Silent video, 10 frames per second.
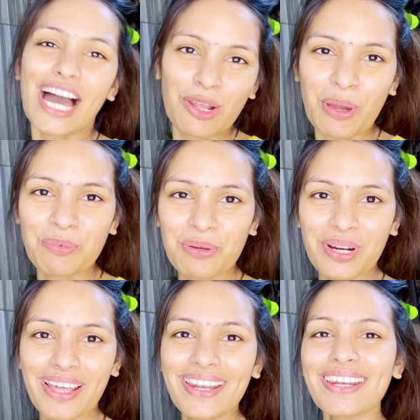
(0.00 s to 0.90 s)
हेलो
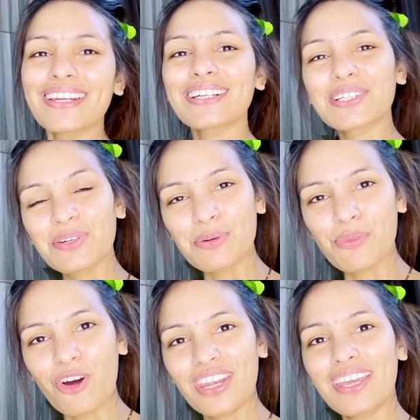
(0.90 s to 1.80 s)
एवरीवन गुड
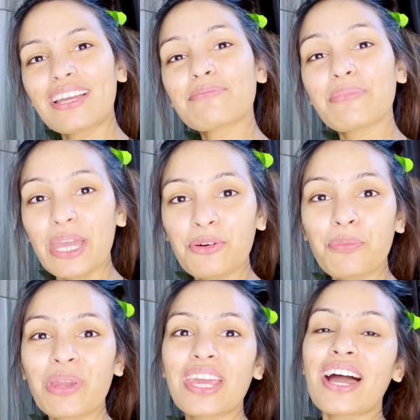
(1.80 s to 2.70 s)
मॉर्निंग मैं
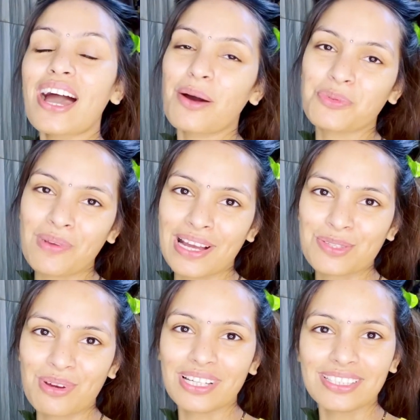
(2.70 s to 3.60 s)
हूं प्रिया आप सभी का
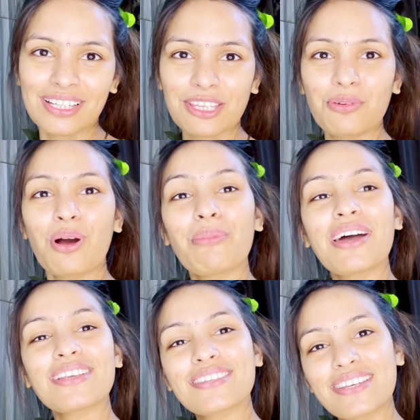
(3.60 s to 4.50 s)
स्वागत करती हूं
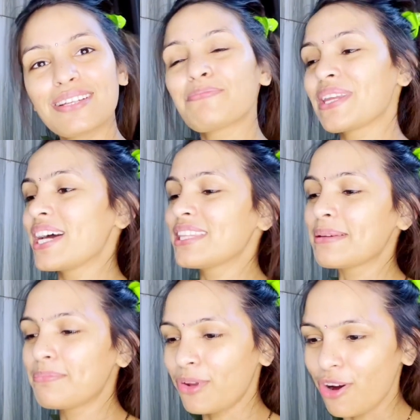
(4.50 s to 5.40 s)
हमारे चैनल
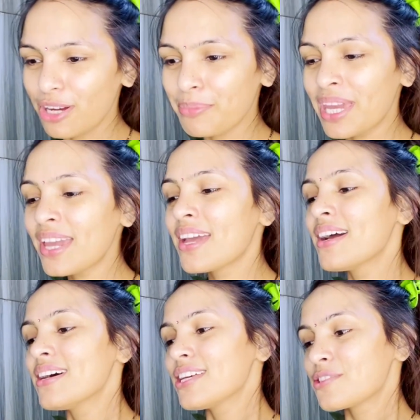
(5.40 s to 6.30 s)
प्रियादीप ब्लॉग में
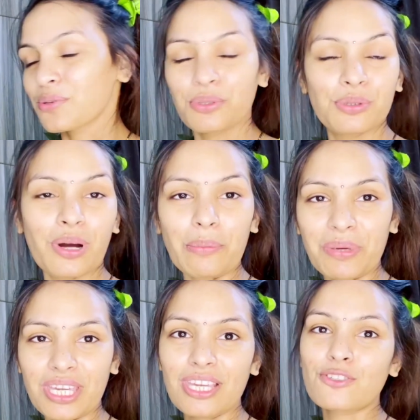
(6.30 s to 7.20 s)
तो
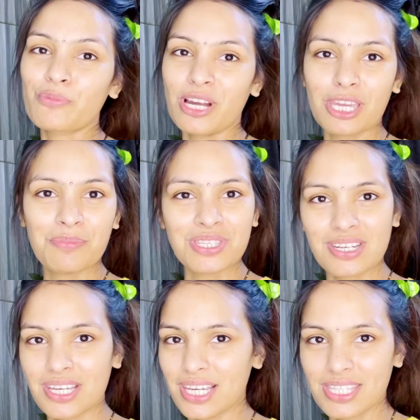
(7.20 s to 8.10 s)
अभी सुबह के बज
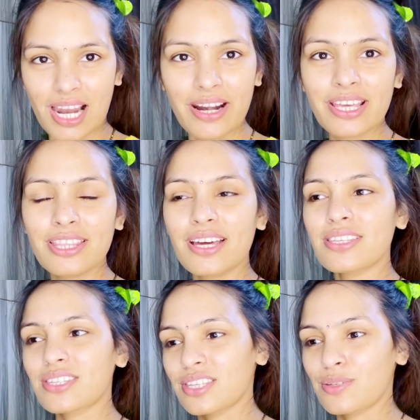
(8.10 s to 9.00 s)
रहे हैं साढ़े
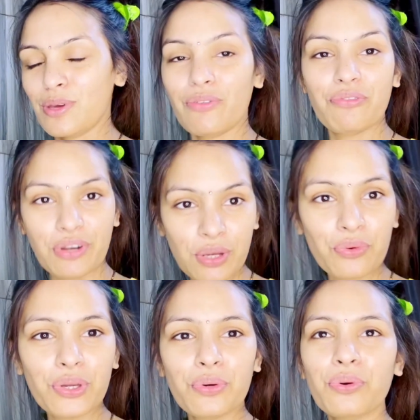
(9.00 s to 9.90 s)
दस जस्ट मैं फ्री
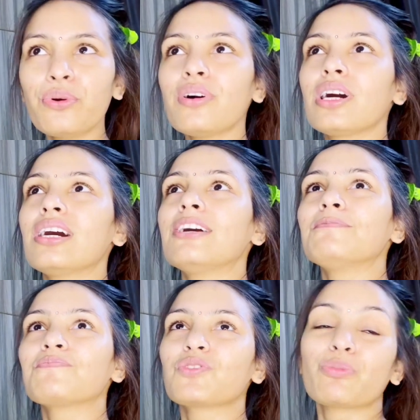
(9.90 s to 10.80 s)
हुई हूं
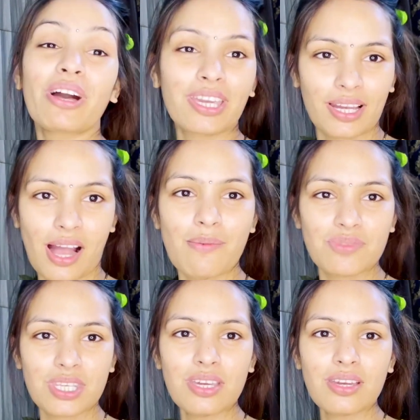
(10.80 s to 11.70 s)
सुबह के काम
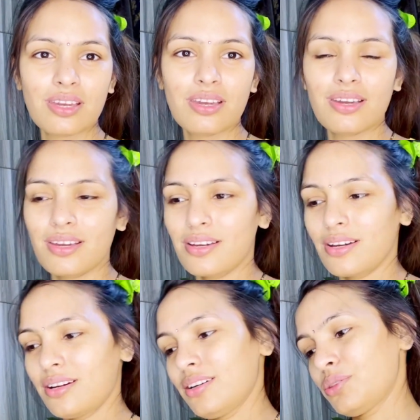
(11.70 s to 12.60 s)
से
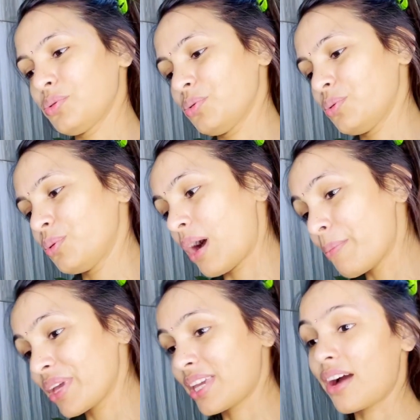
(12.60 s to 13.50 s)
तो अब
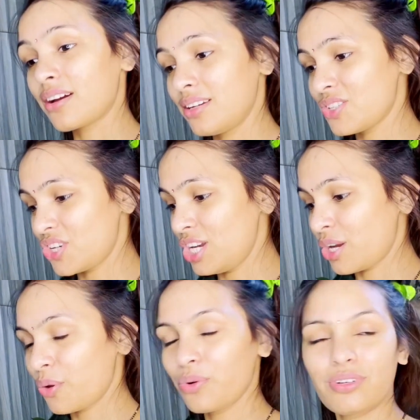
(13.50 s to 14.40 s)
मैं क्या करने चल
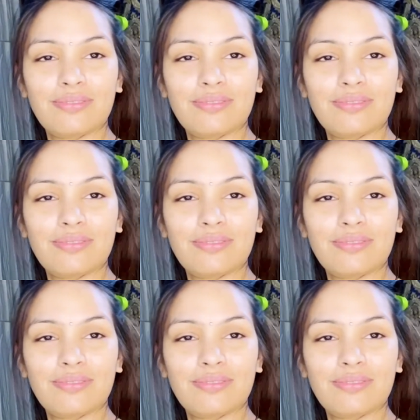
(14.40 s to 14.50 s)
रही हूं